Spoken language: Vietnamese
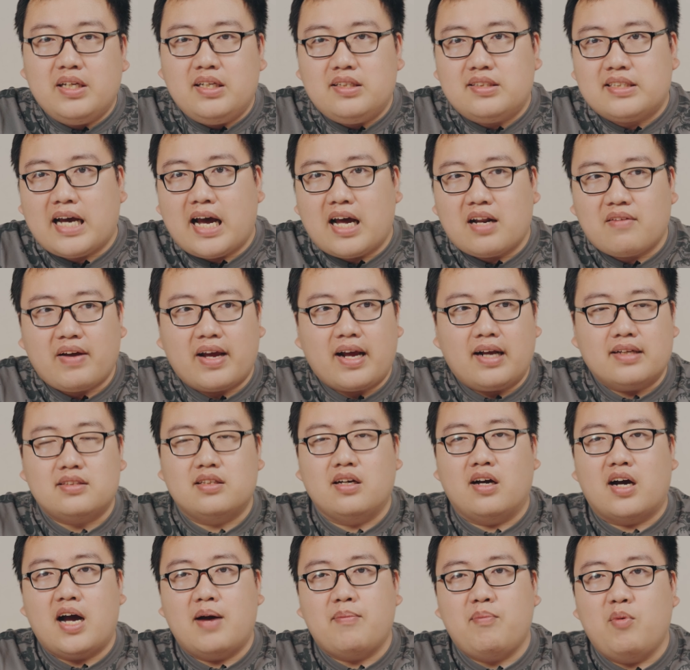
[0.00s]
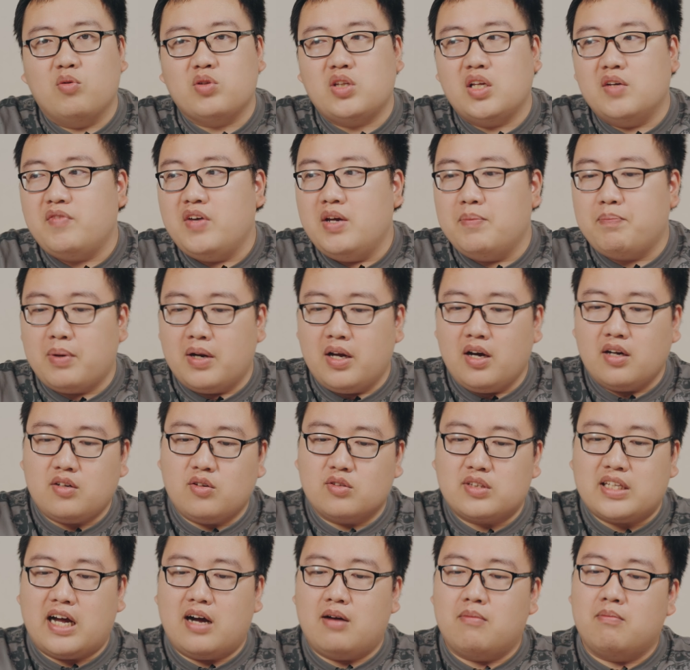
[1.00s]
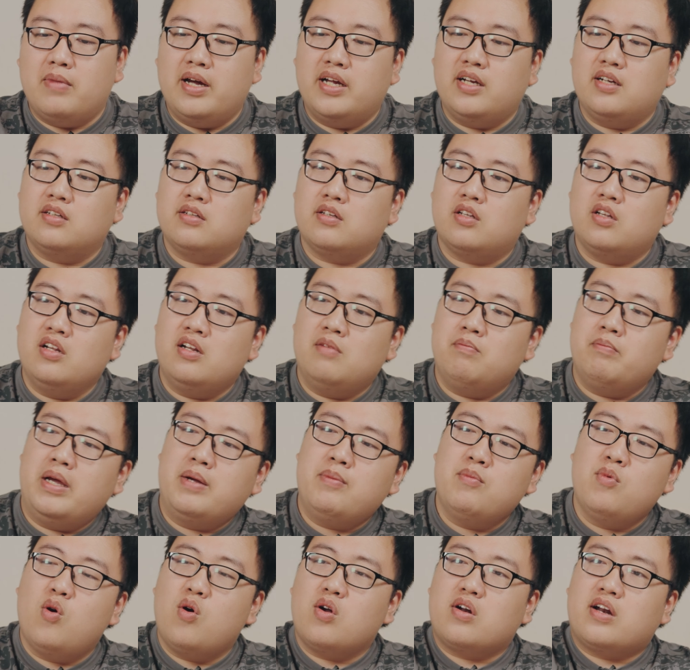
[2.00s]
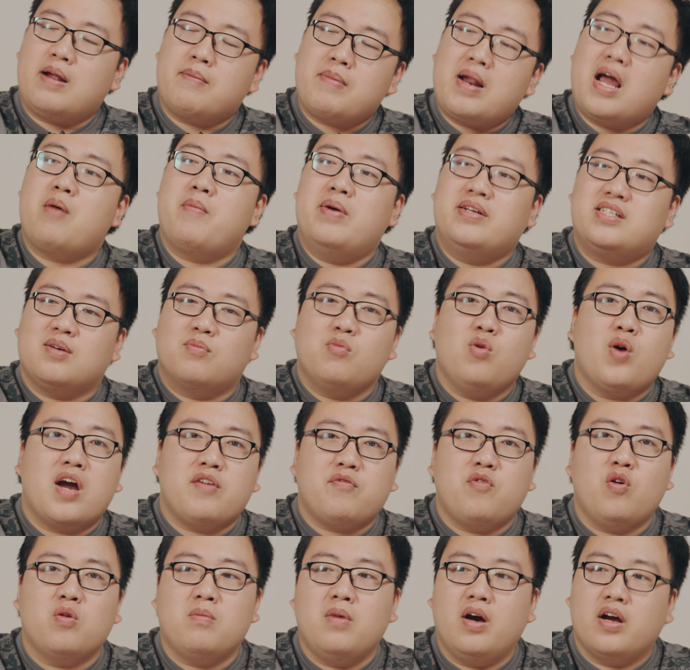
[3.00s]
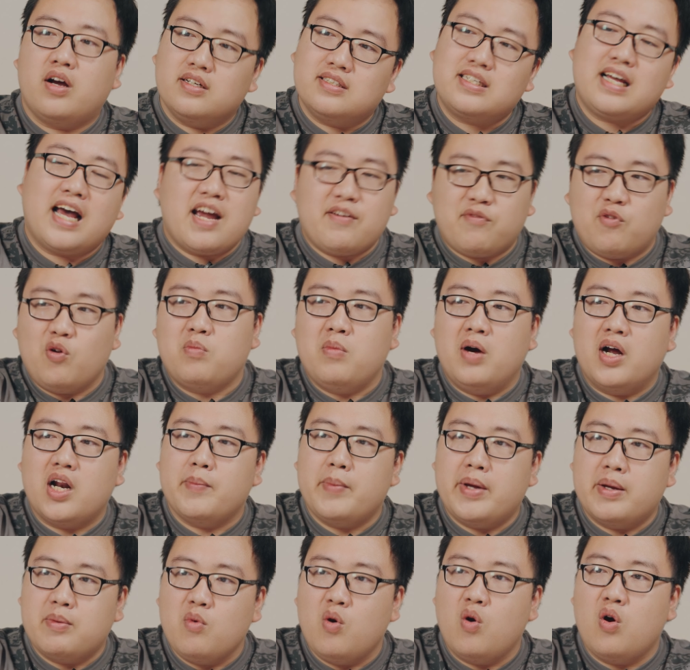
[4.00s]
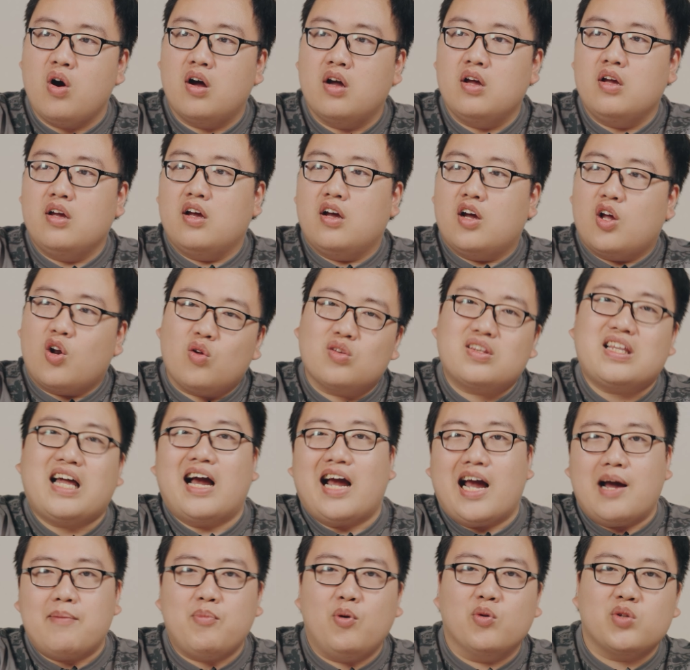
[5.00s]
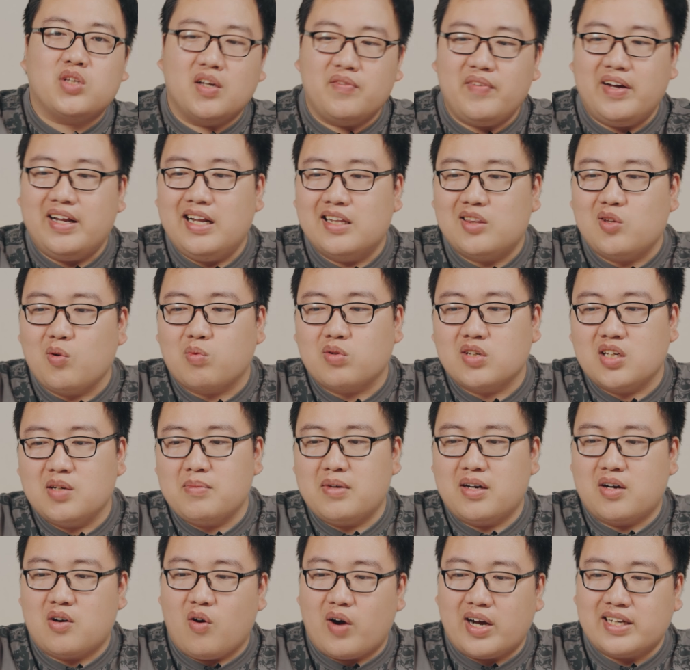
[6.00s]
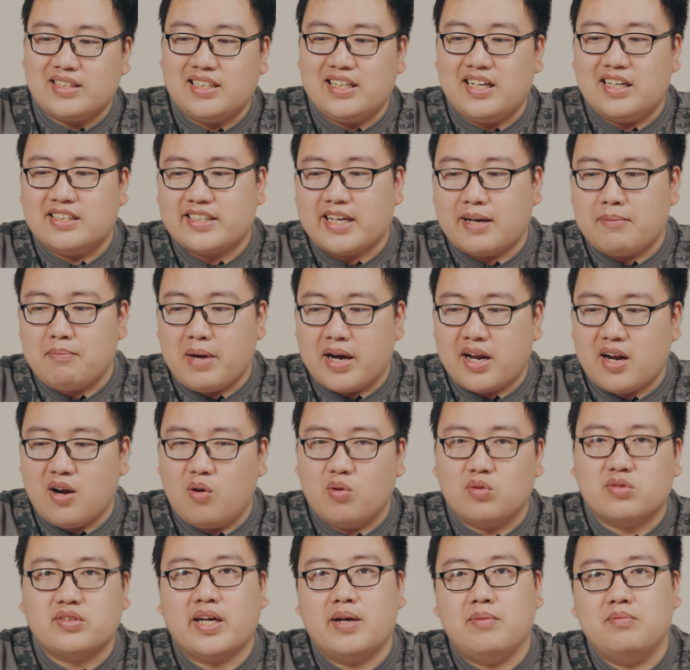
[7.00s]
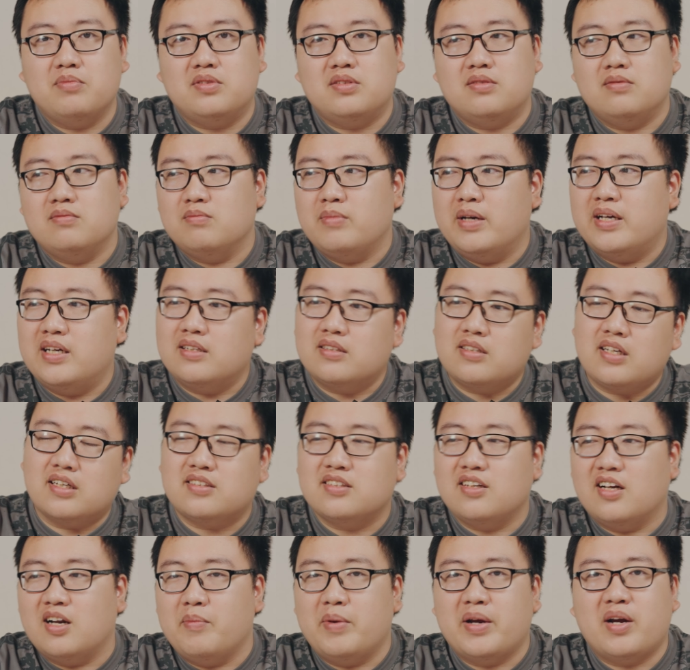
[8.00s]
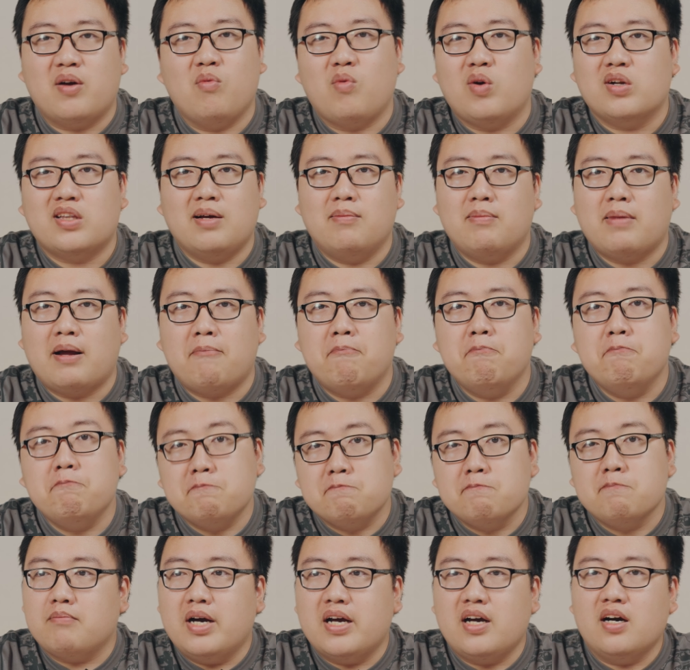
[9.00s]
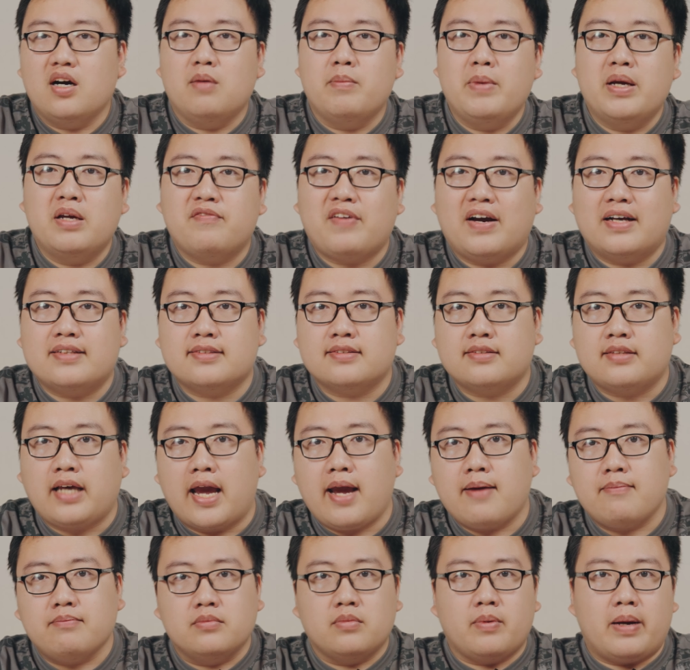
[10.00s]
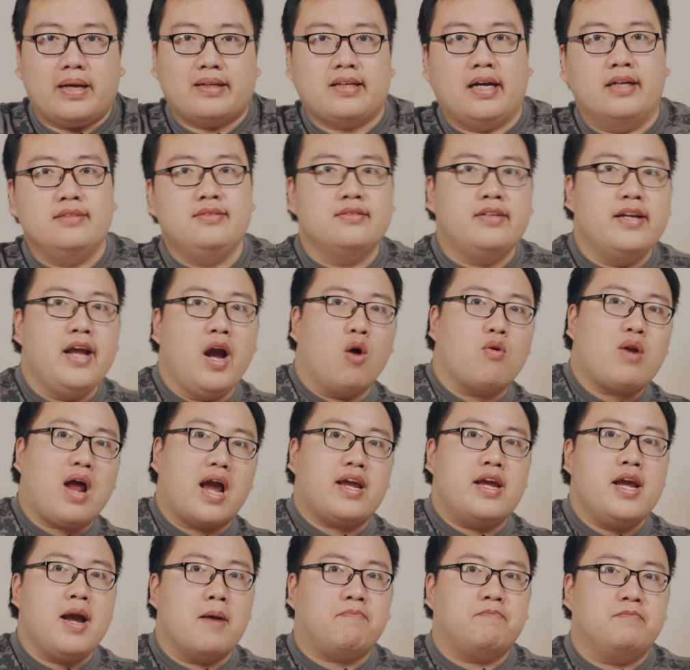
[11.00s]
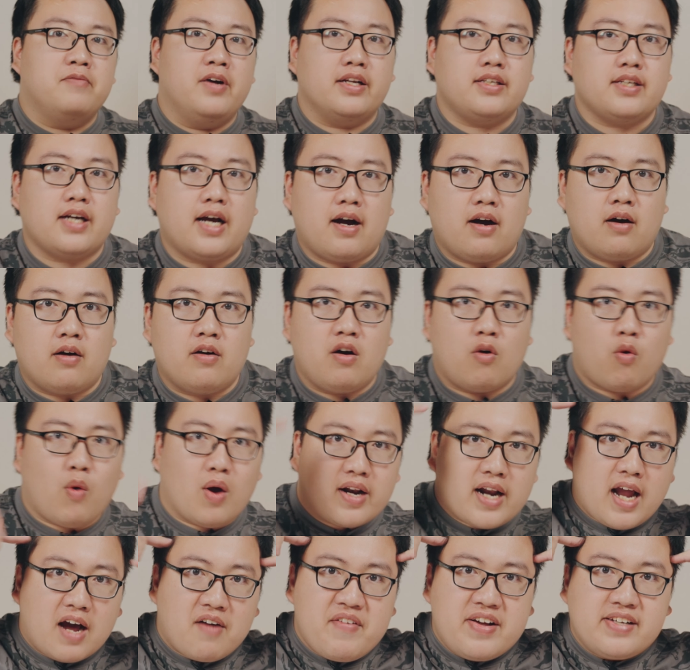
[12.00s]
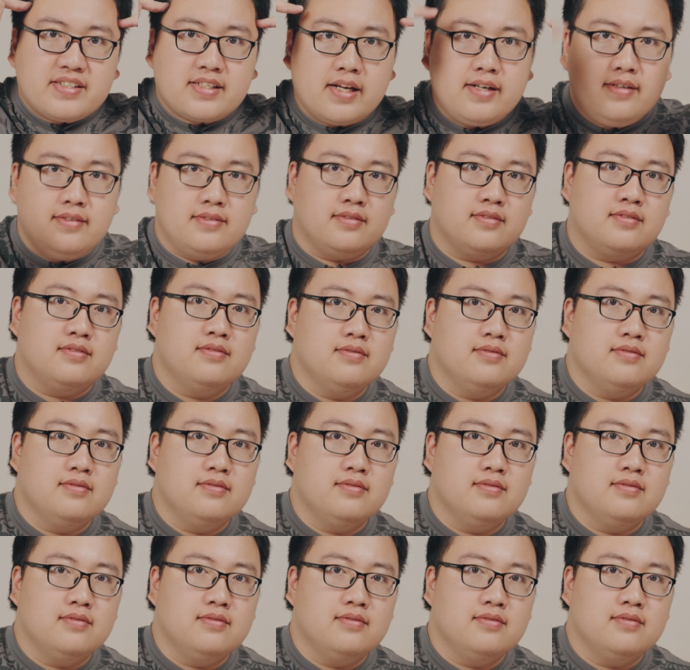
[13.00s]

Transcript: thì chán vãi, các trưởng Apple TV Plus nó tặng mình mua, năm nào mình chẳng mua iPhone mới, cứ ra iPhone mới là mình mua. Nó tặng Apple TV liên tục nhưng mà có cái gì để xem mấy đâu, xem mình thật sự là mình không quan tâm lắm. Bây giờ mình phải xem mẹ thần điêu đại hiệp với chả WandaVision.